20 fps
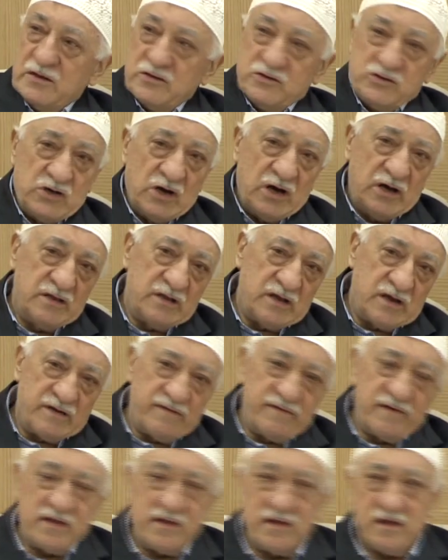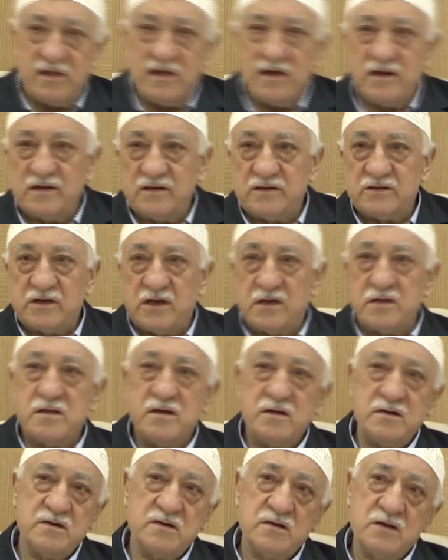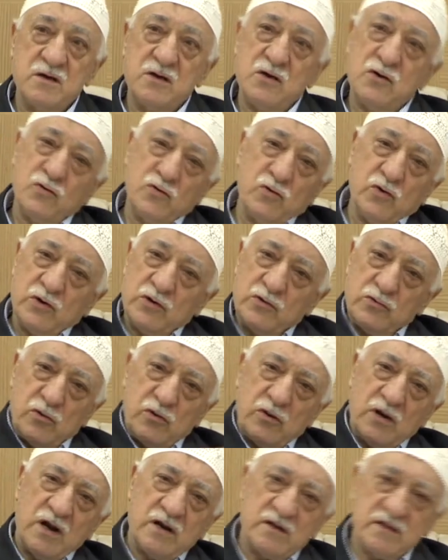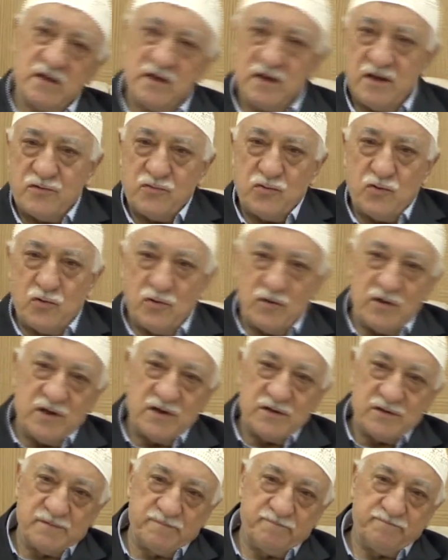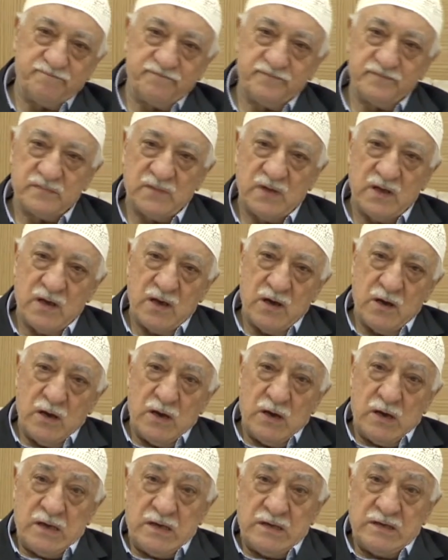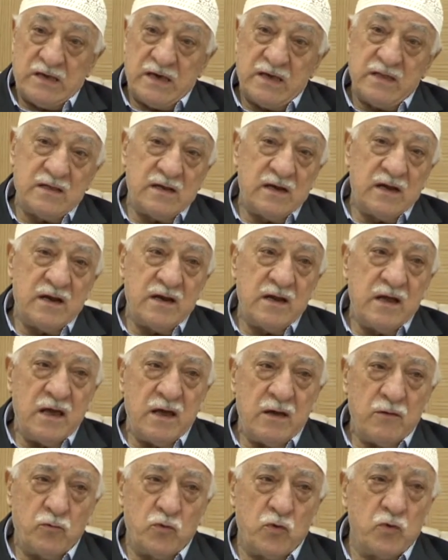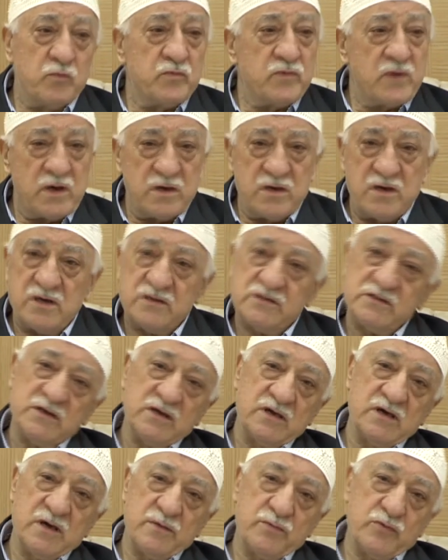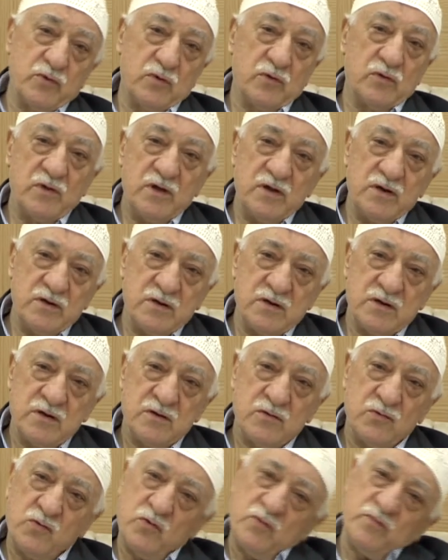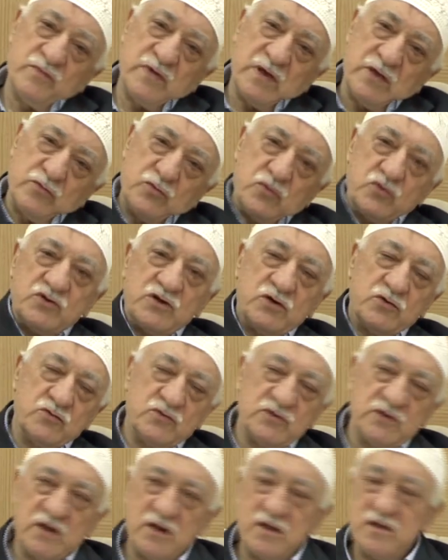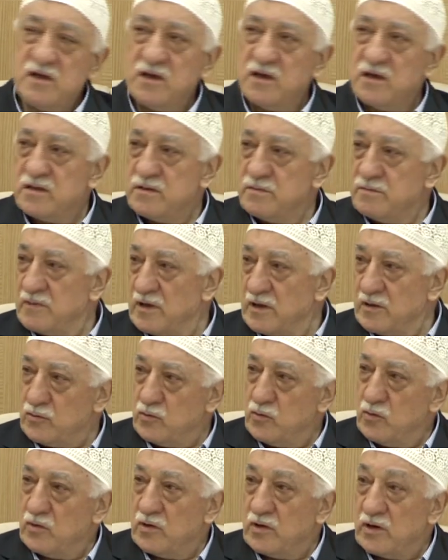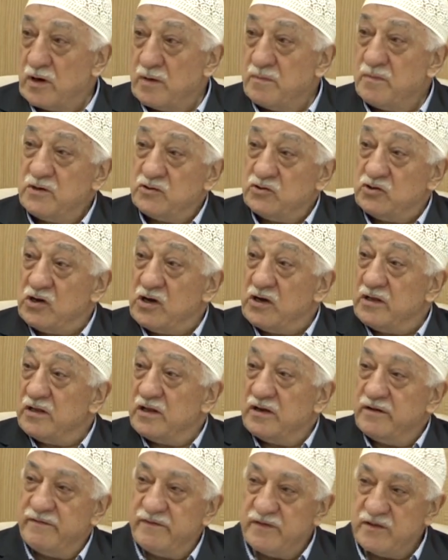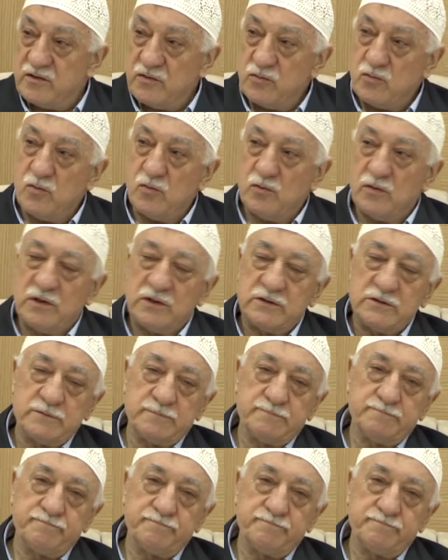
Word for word: Cihanları fetheden insanlar koridorlarda yatıyorlar. Kendilerine kumdan yastık yapıyorlar. Kumdan döşek üzerinde yatıp kalkıyorlar ama cihanları fethediyorlar.